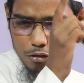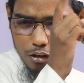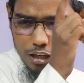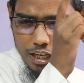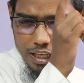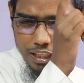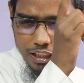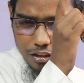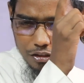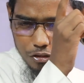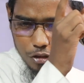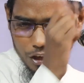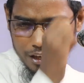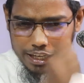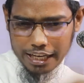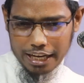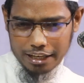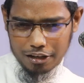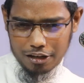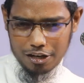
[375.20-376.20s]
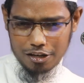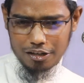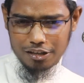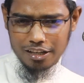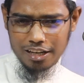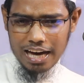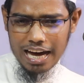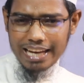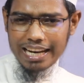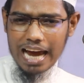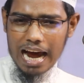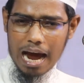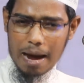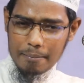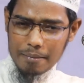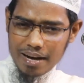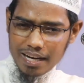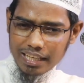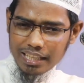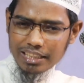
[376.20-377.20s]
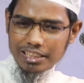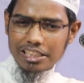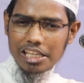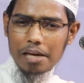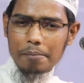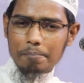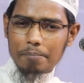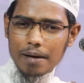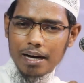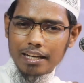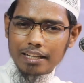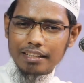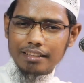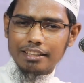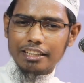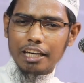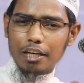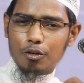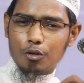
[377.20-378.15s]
খুলে নিচ্ছ কেন আরে আমাকে যে পানি দিয়ে